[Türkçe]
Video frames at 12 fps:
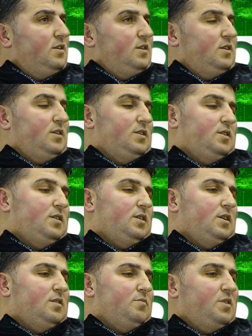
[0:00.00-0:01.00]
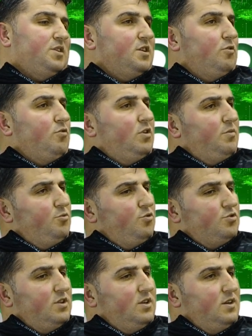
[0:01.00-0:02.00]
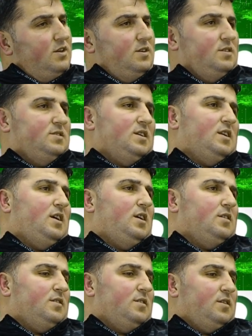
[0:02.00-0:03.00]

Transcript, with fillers: Ee, yani başarılı olamıyorsa da e, zarar